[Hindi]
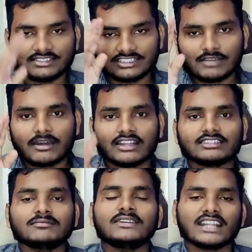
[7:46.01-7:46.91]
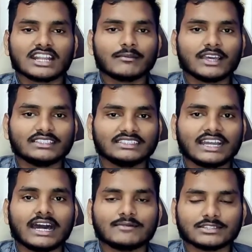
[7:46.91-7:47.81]
जय भारत मेरा नाम है
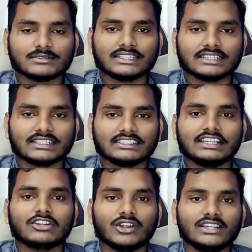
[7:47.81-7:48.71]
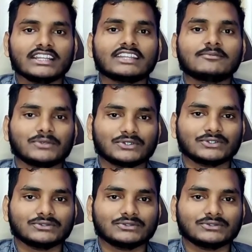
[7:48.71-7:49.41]
आदित्य आप सभी देख रहे थे रॉयल टेक प्रो